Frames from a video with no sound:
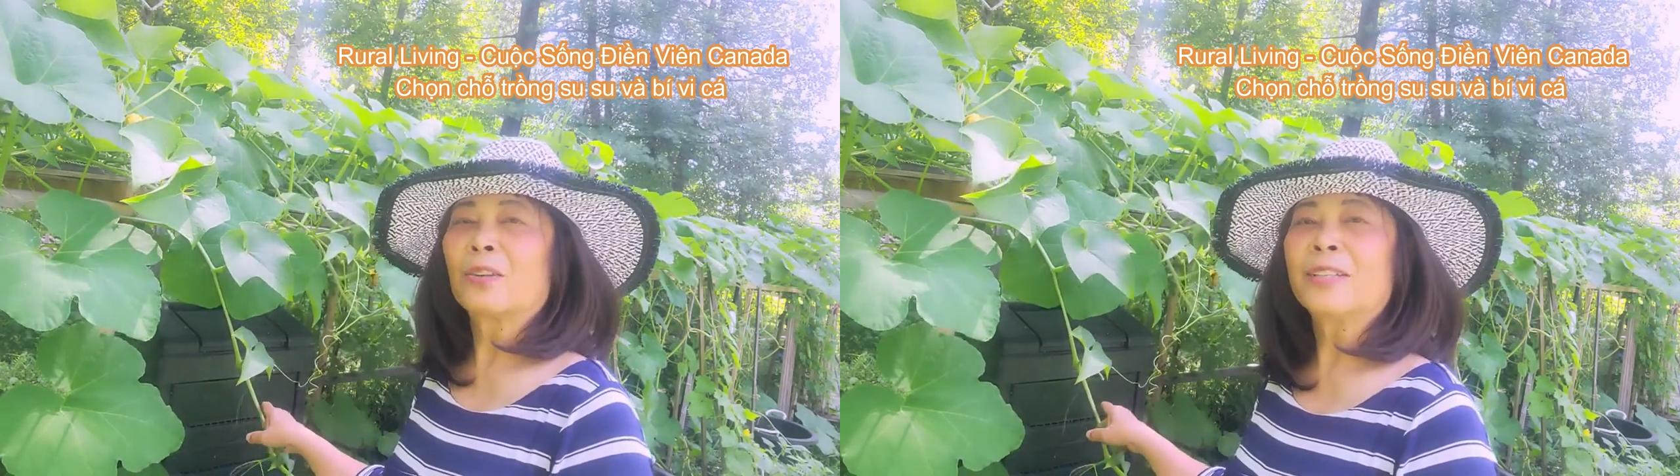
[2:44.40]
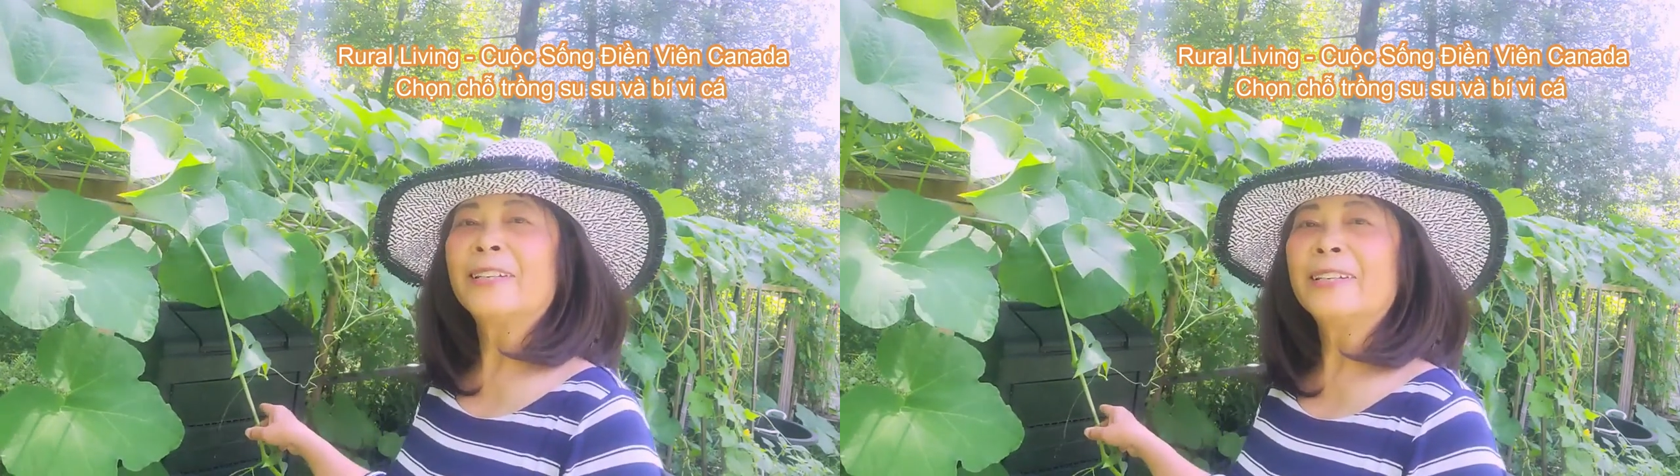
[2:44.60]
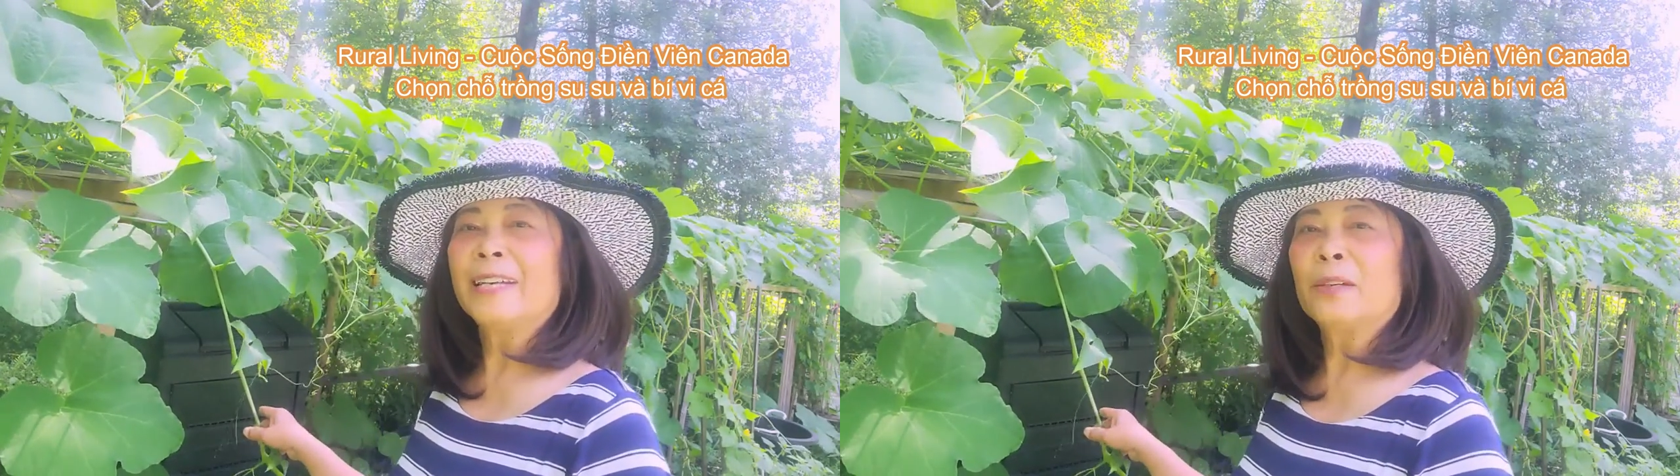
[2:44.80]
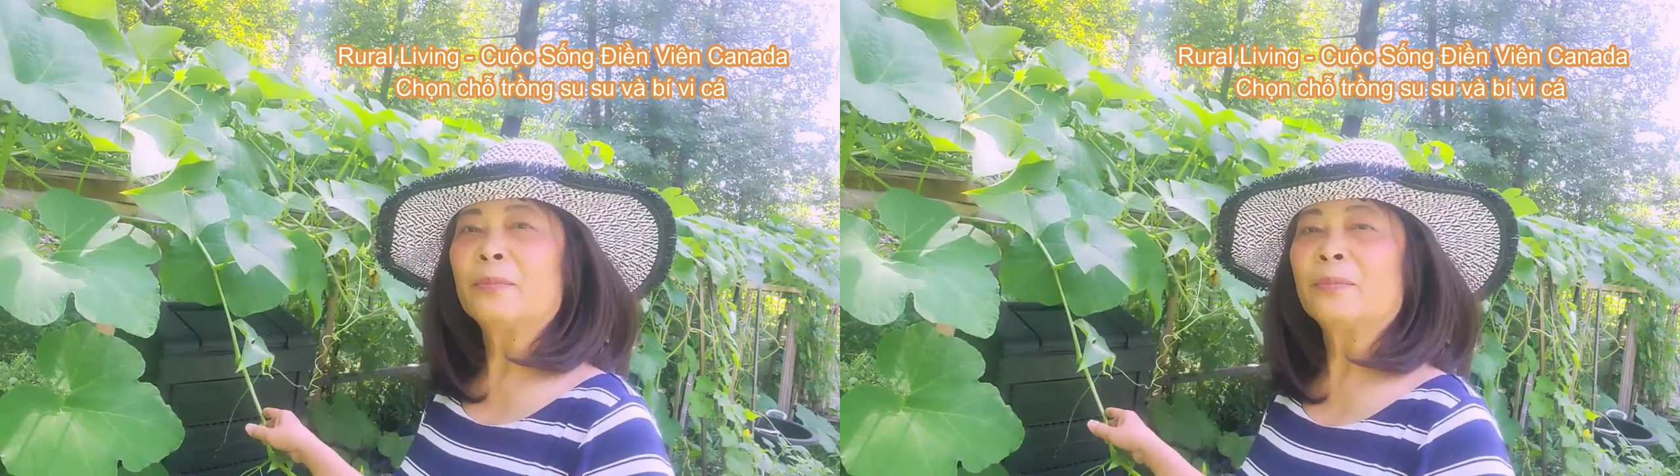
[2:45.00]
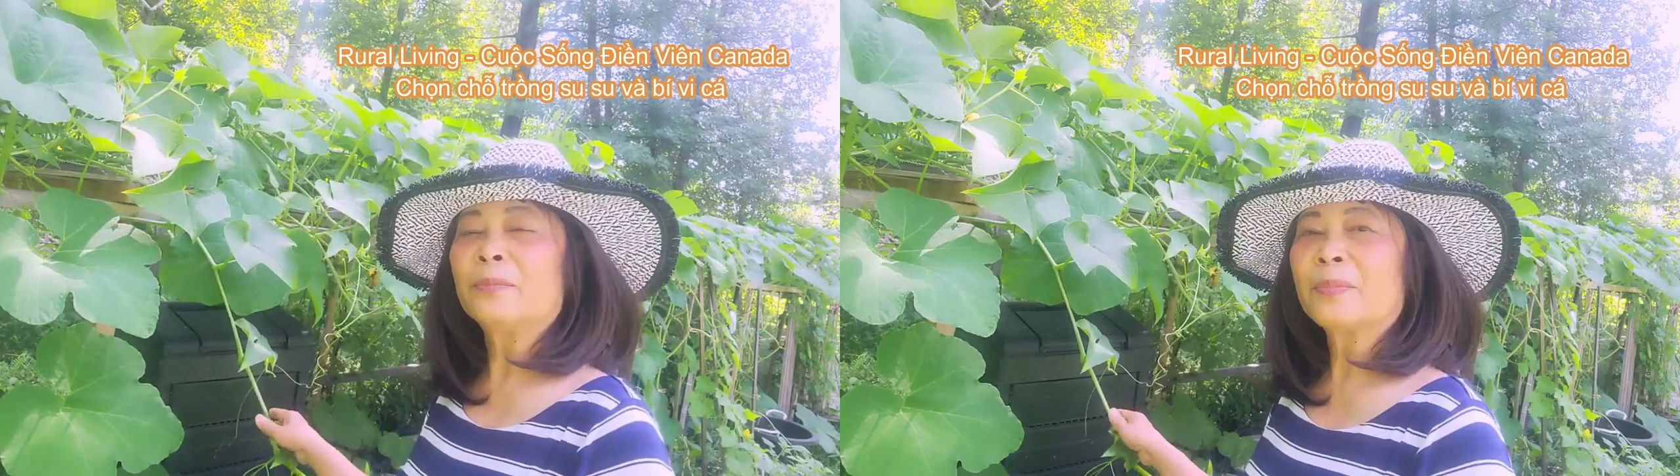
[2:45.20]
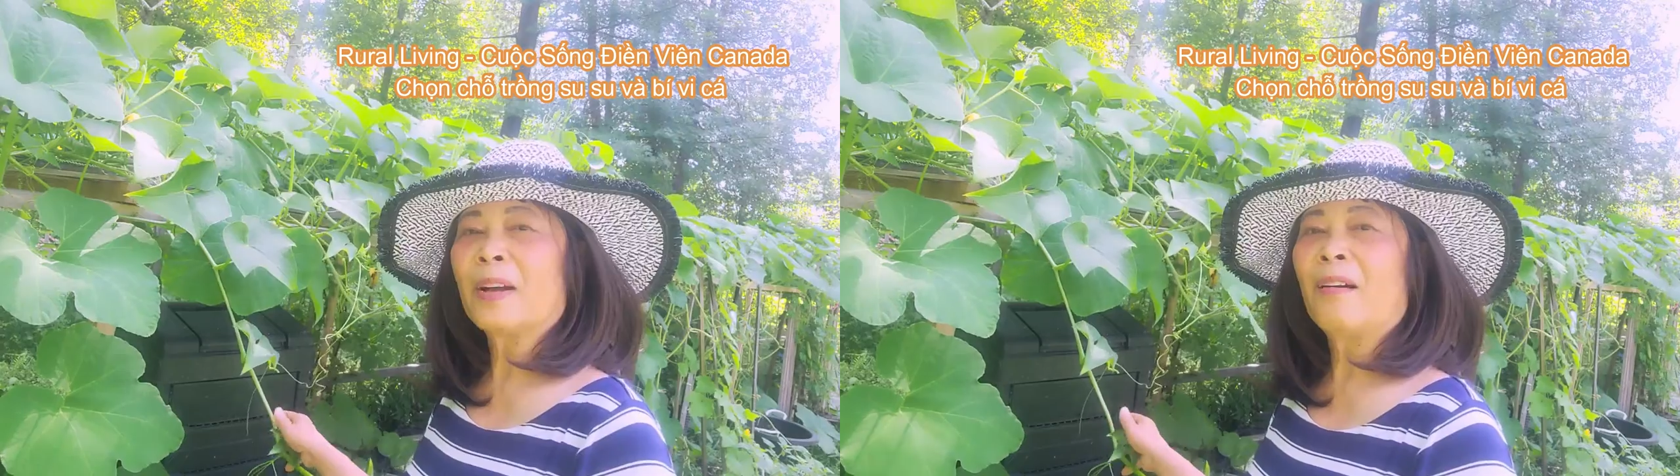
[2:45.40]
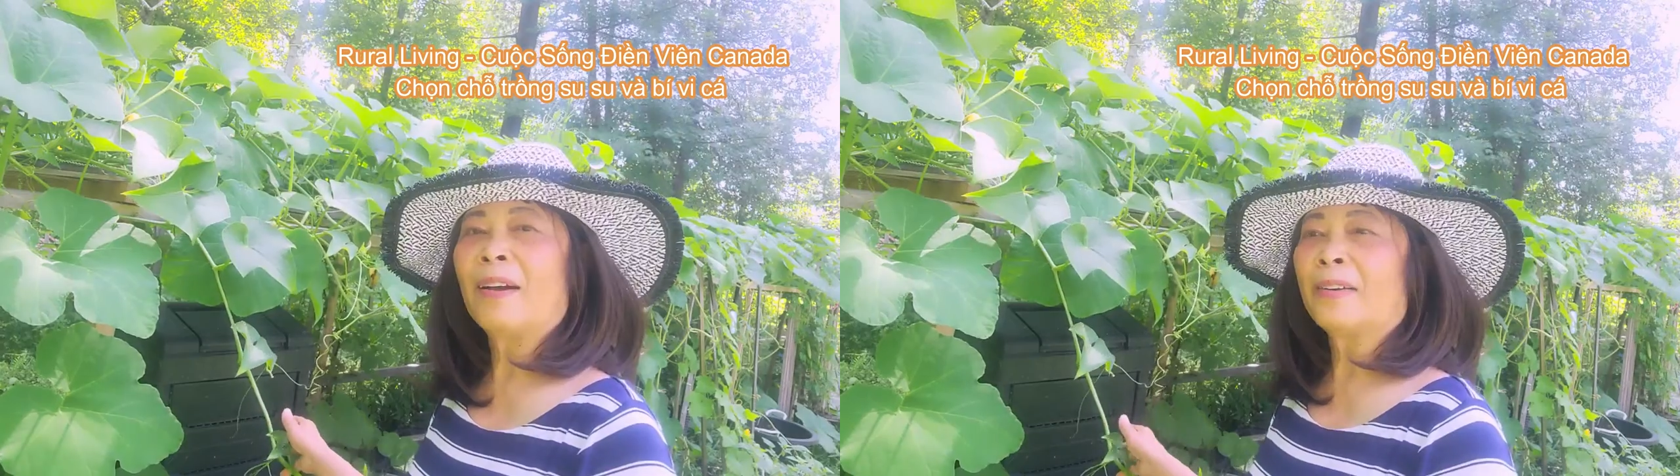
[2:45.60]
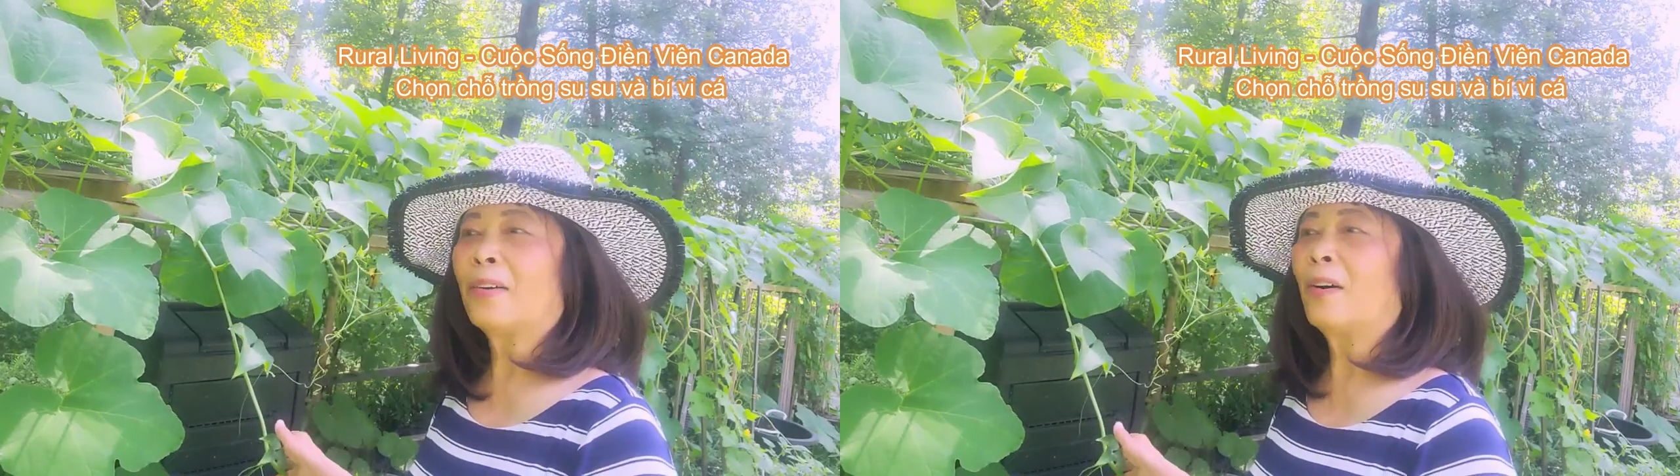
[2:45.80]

thủy thí nghiệm coi